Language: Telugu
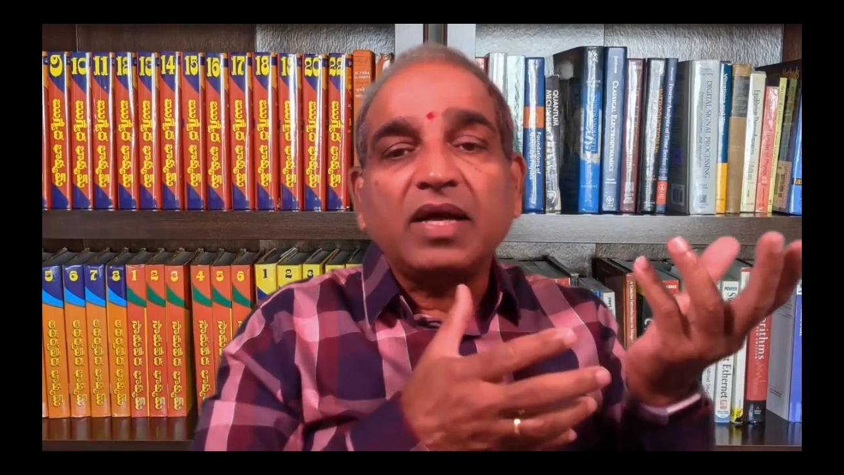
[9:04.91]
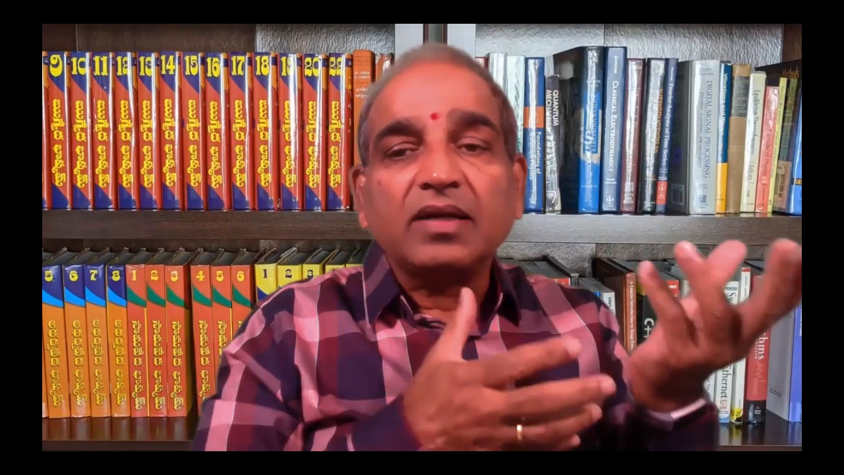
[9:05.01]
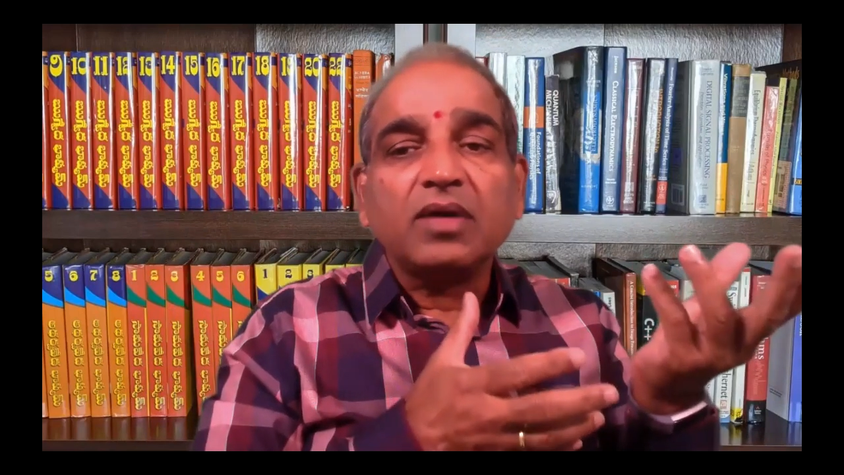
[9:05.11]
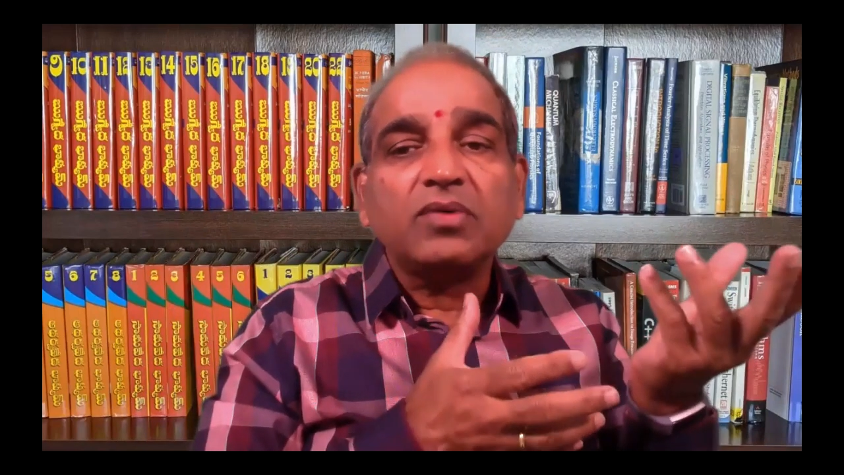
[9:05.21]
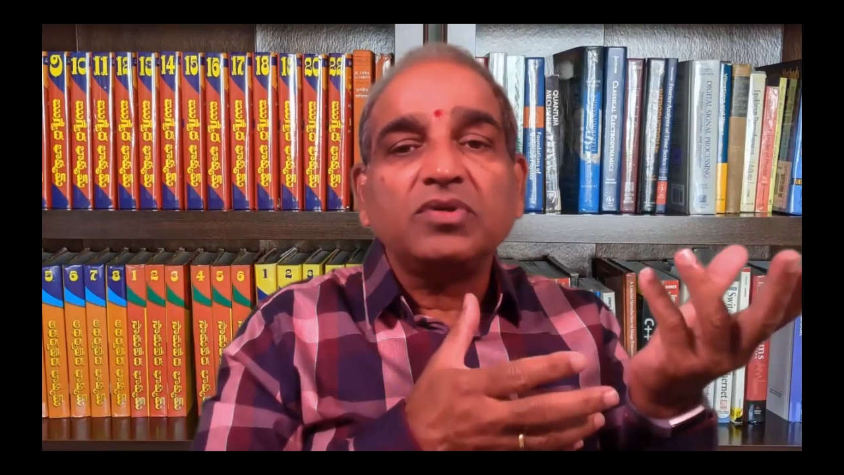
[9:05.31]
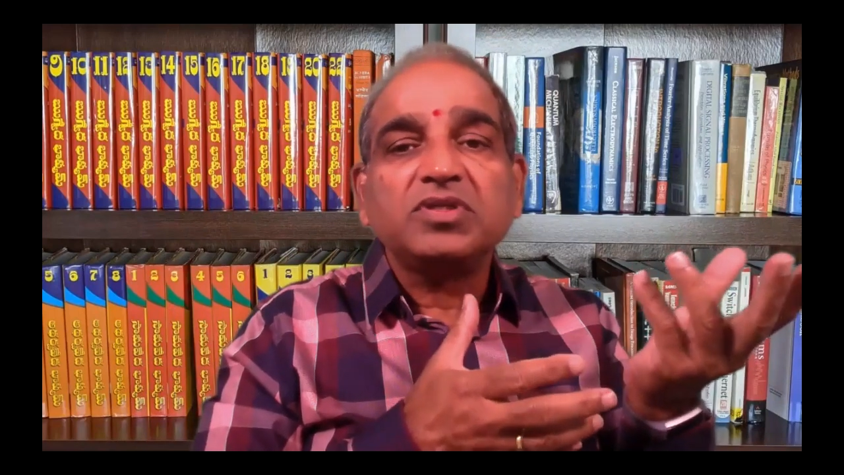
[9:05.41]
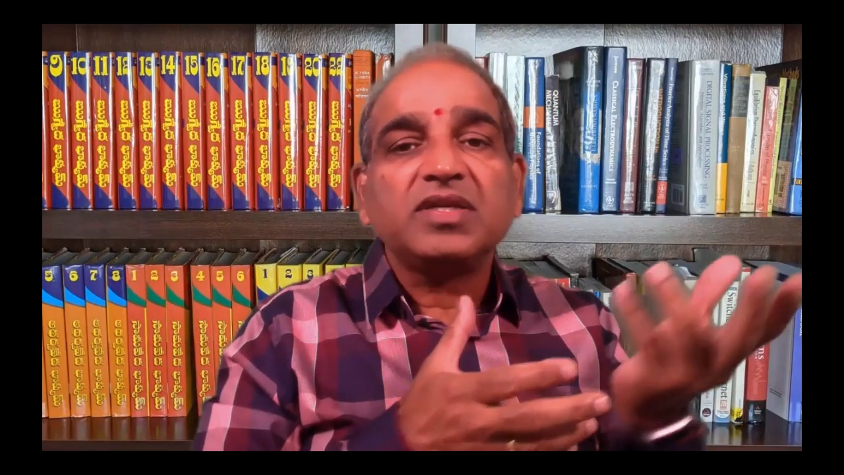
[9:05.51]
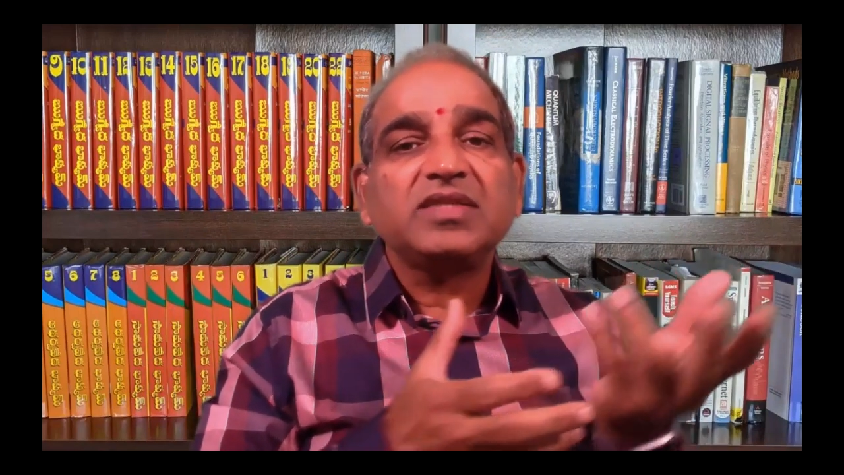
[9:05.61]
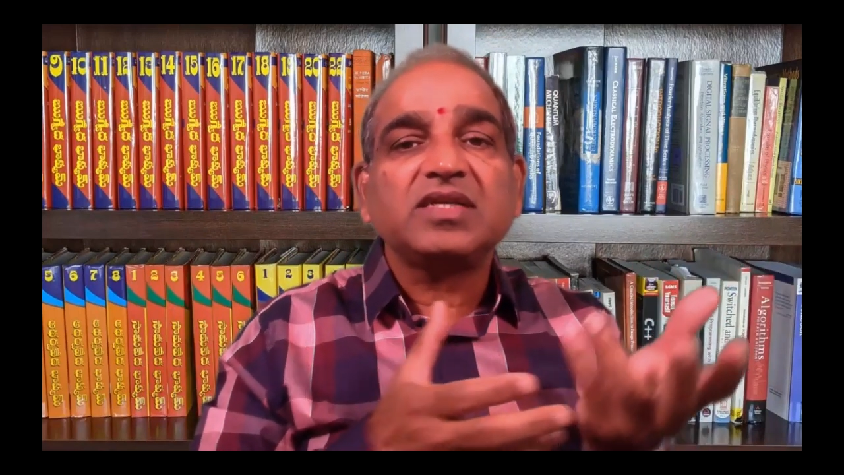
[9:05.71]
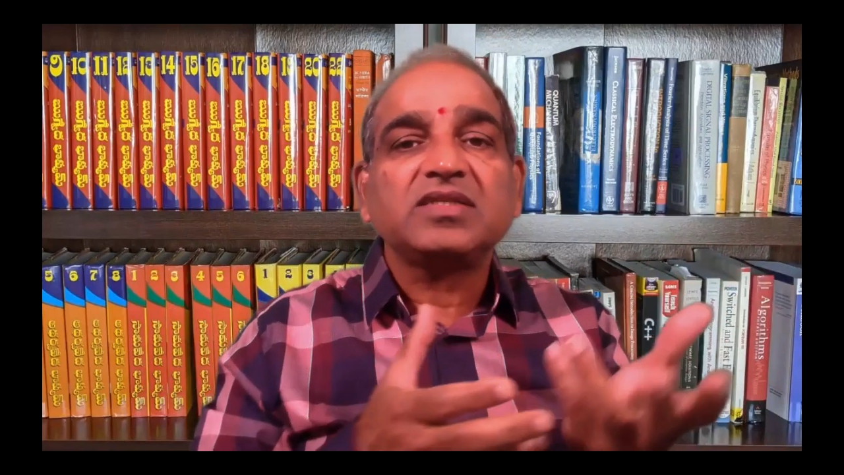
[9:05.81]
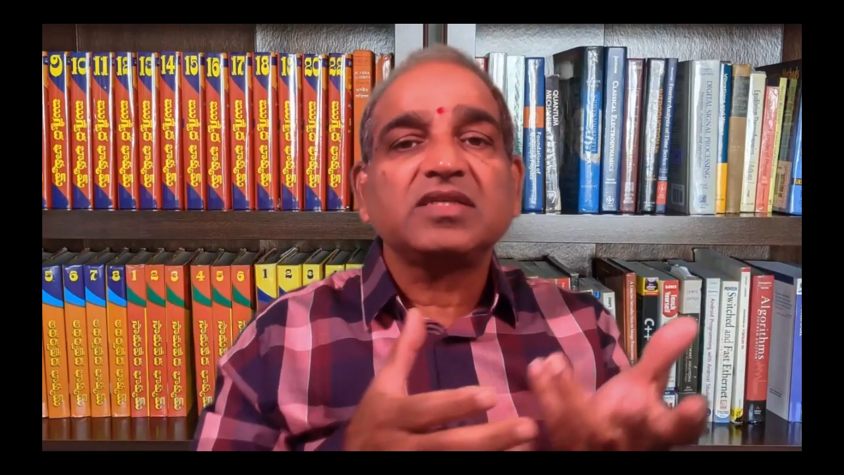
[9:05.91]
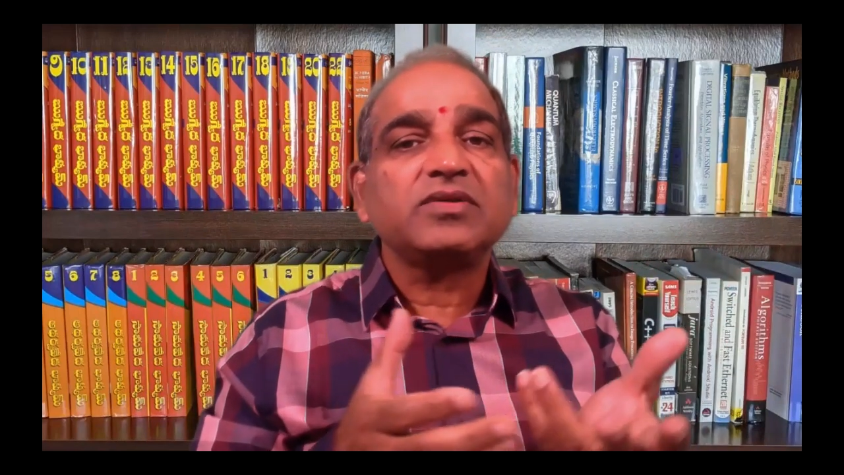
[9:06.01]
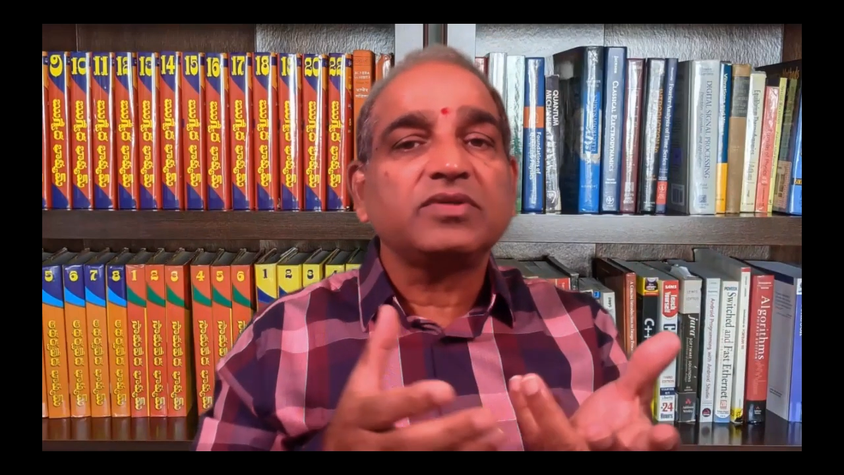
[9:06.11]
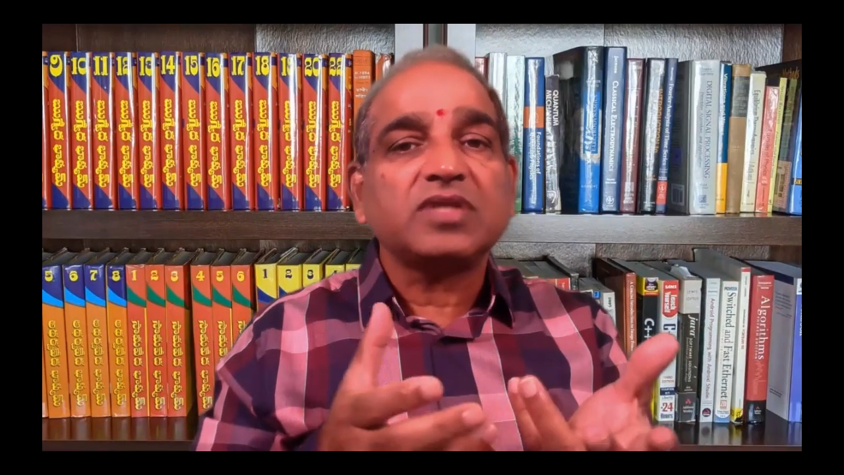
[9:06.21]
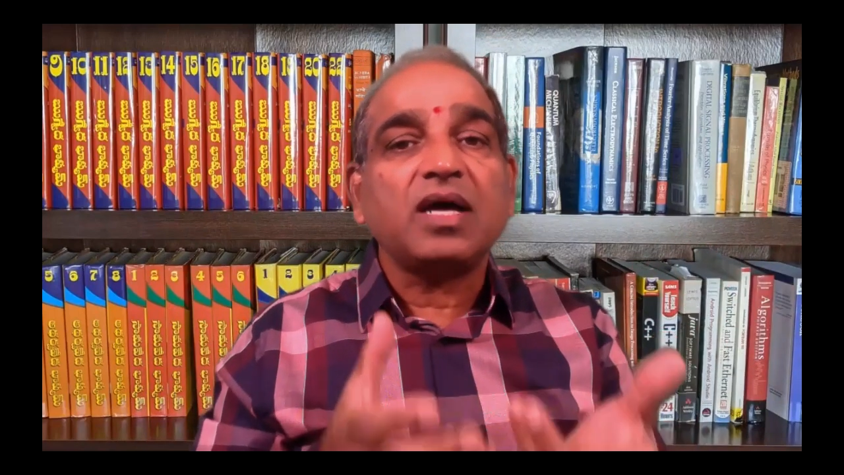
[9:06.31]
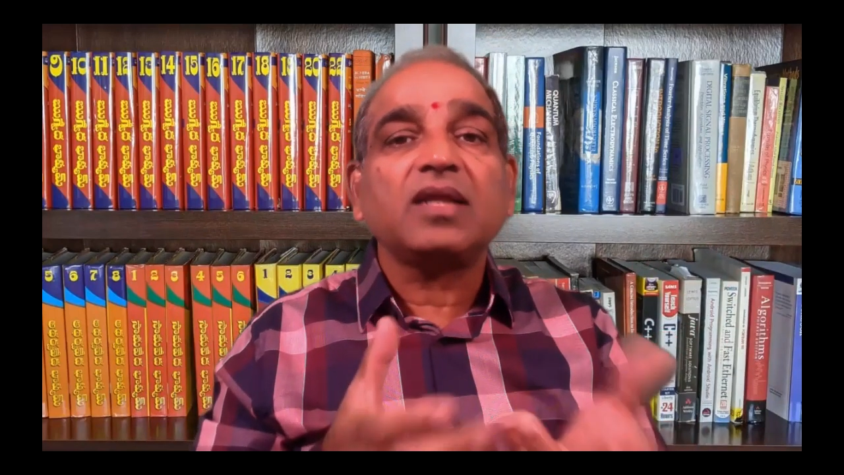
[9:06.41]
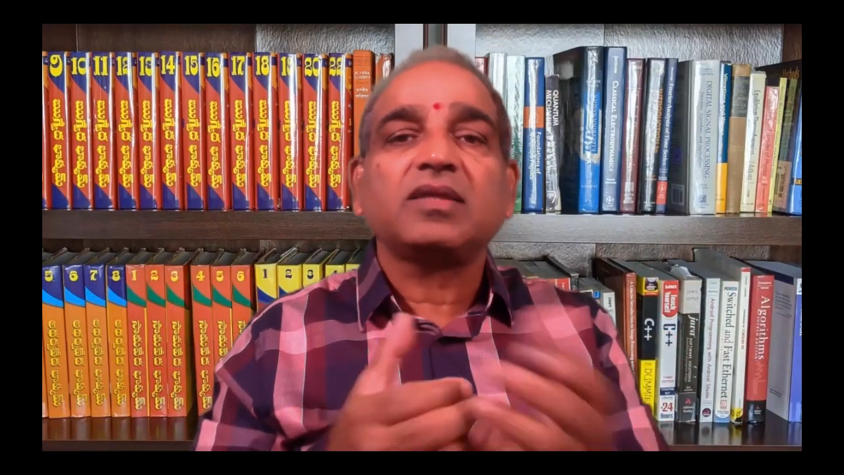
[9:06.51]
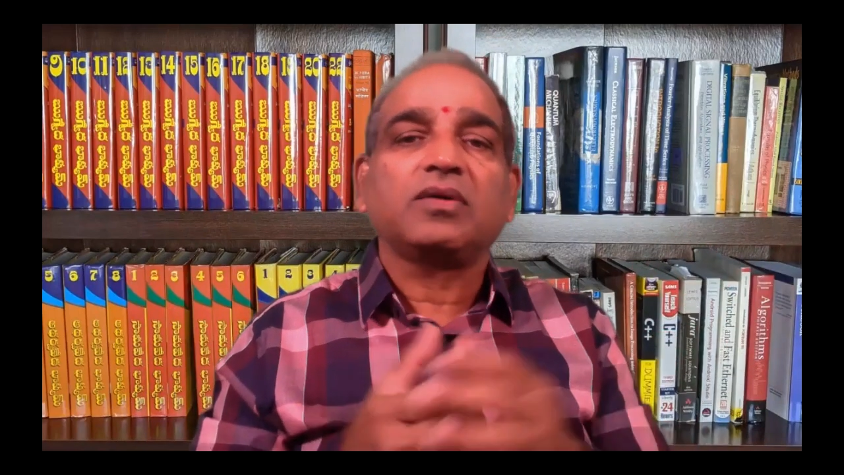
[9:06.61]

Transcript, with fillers: లంక గురించి రీసెర్చ్ చేసిన వాళ్ళు చాలా